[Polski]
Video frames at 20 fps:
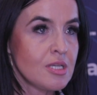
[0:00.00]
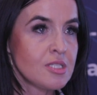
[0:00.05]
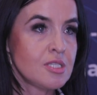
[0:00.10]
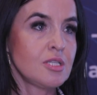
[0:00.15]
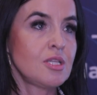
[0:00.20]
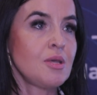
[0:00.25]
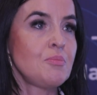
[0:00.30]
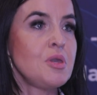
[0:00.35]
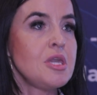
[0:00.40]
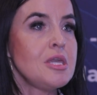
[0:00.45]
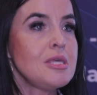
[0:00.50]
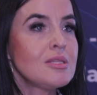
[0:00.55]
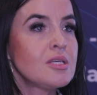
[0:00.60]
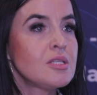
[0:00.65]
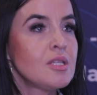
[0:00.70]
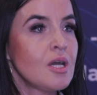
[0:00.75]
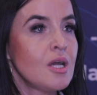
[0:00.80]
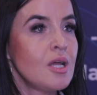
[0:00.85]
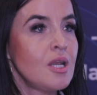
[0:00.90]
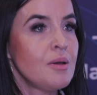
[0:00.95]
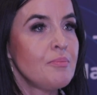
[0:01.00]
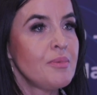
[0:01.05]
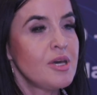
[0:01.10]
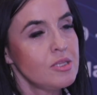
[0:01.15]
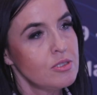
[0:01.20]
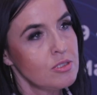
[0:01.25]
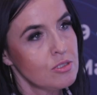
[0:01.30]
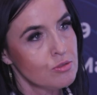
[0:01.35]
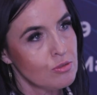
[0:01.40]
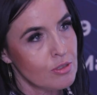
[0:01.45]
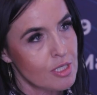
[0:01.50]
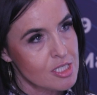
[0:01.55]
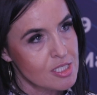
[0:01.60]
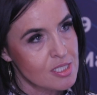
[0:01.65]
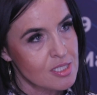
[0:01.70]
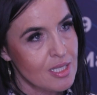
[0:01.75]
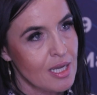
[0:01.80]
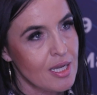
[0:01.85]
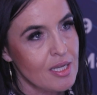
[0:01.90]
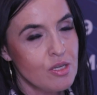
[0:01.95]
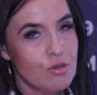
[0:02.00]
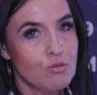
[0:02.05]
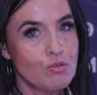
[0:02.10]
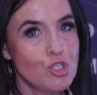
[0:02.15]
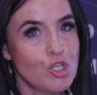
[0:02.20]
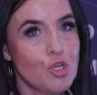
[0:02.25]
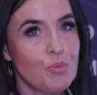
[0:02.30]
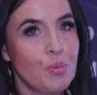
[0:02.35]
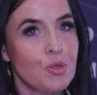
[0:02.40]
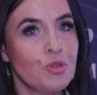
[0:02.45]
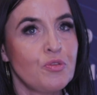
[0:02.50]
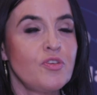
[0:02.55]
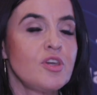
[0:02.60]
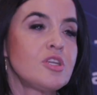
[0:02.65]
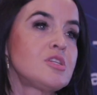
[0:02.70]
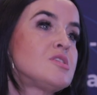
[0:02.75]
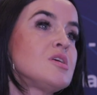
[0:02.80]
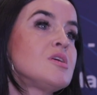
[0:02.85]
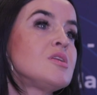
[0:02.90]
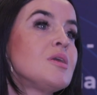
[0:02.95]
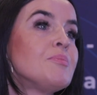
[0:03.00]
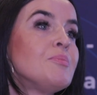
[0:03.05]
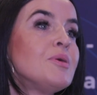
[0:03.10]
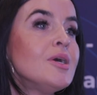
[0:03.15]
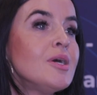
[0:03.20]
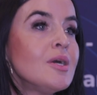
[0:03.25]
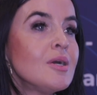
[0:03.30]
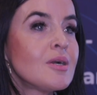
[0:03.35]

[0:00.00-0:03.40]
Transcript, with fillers: a zatem inne elementy, które stają się potwierdzeniem